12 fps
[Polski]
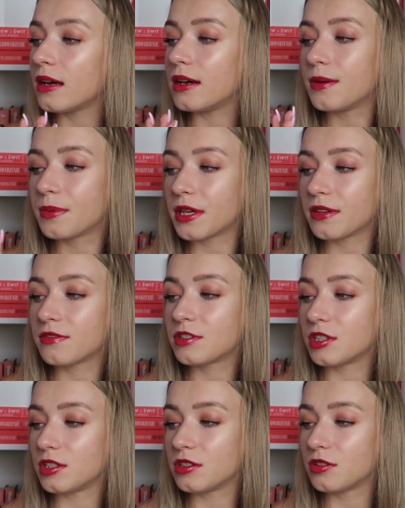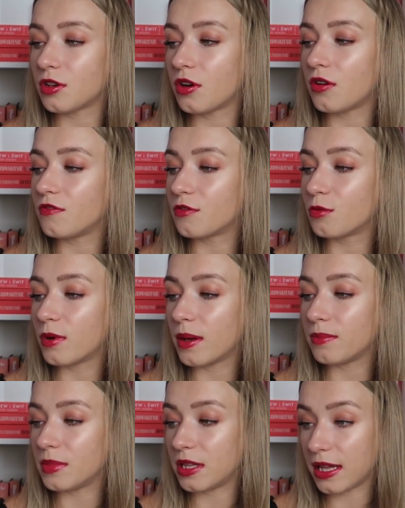E, pierwszy to W
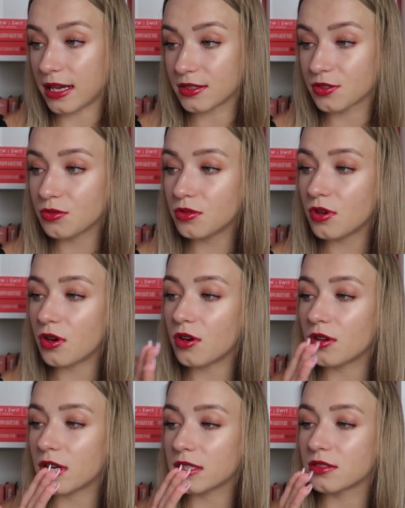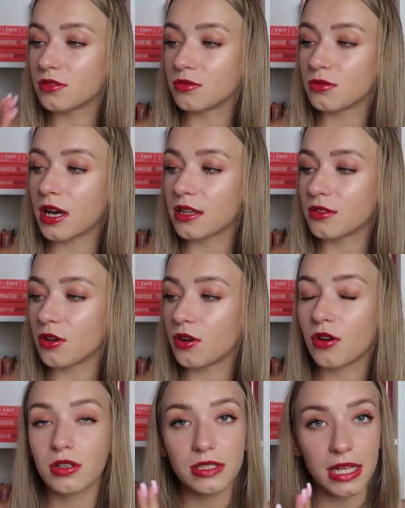głębi lasu oraz druga
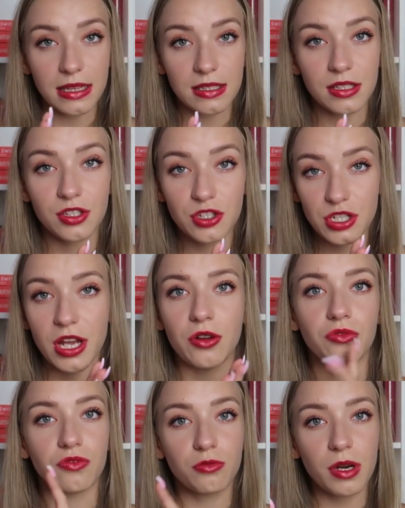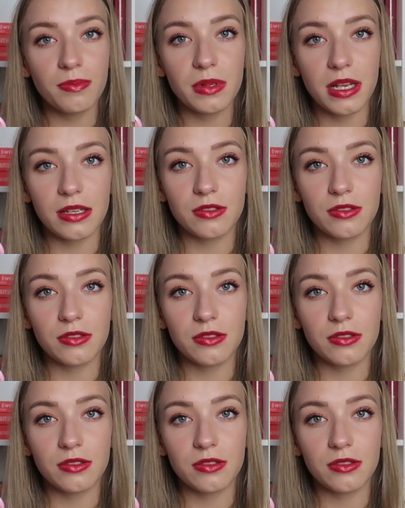to Ostatni szczegół. W głębi